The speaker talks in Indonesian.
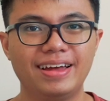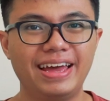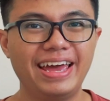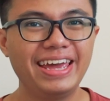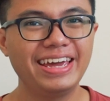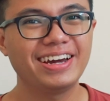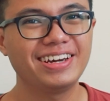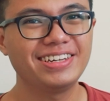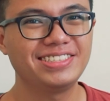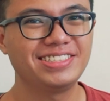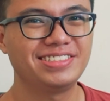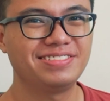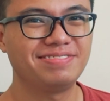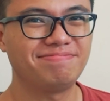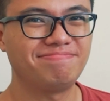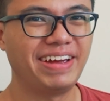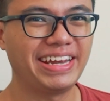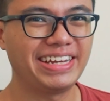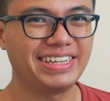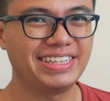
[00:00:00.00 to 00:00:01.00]
Hey guys,
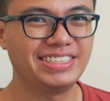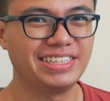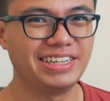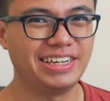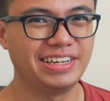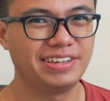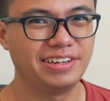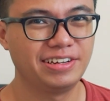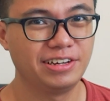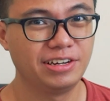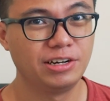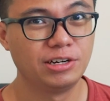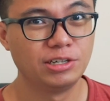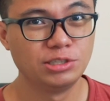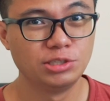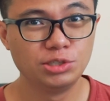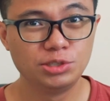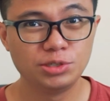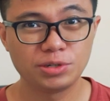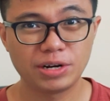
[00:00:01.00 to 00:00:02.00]
Mike di sini.
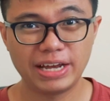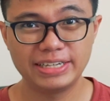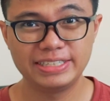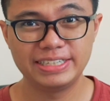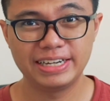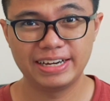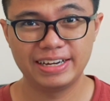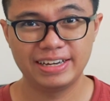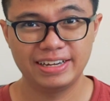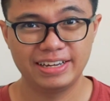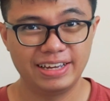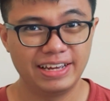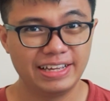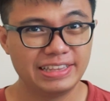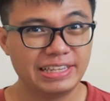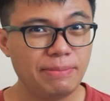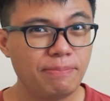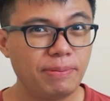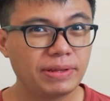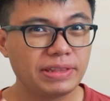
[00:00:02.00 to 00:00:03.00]
Jujur aja,
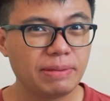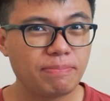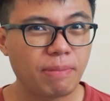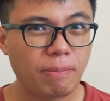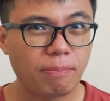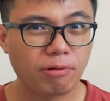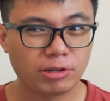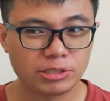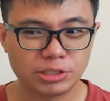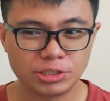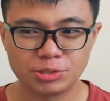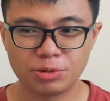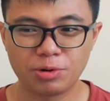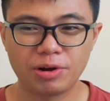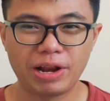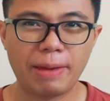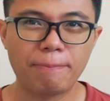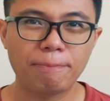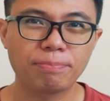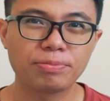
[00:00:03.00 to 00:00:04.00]
tipe-tipe
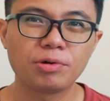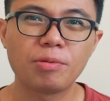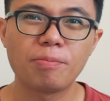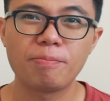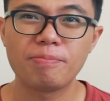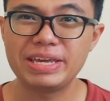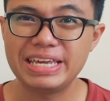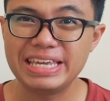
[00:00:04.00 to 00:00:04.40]
prosesor laptop